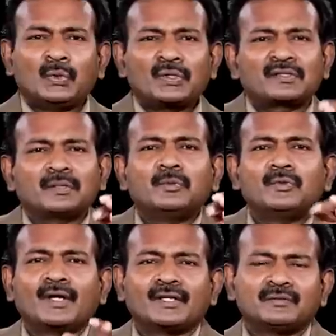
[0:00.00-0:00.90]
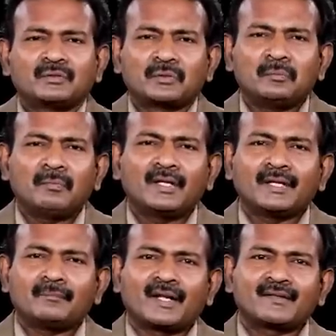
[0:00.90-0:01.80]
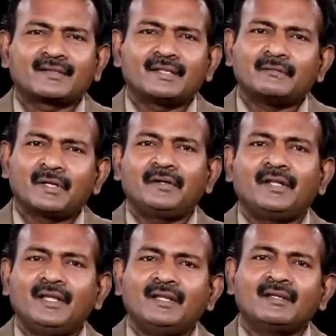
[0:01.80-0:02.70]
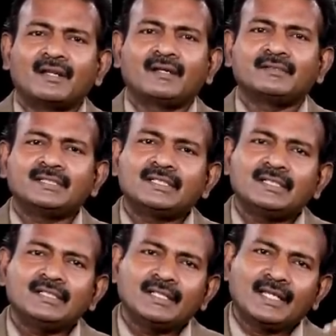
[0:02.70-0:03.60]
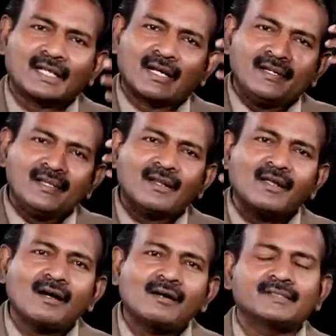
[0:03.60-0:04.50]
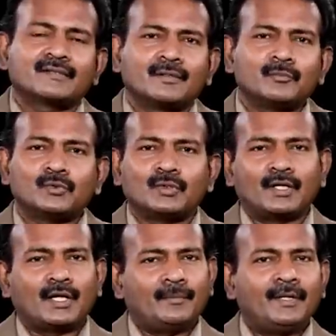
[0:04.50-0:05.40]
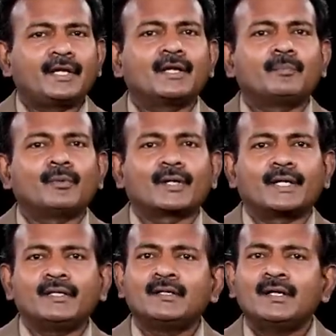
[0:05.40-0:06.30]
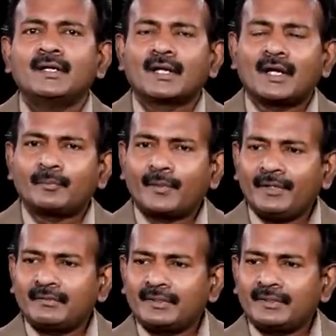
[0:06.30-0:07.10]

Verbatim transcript: ஒரு சம்பவங்க ரொம்ப என் மனசை வருடி நான் வந்து என் கண்ணீராக வந்த சம்பவம் அமெரிக்கா போகிறேன் நான் போய்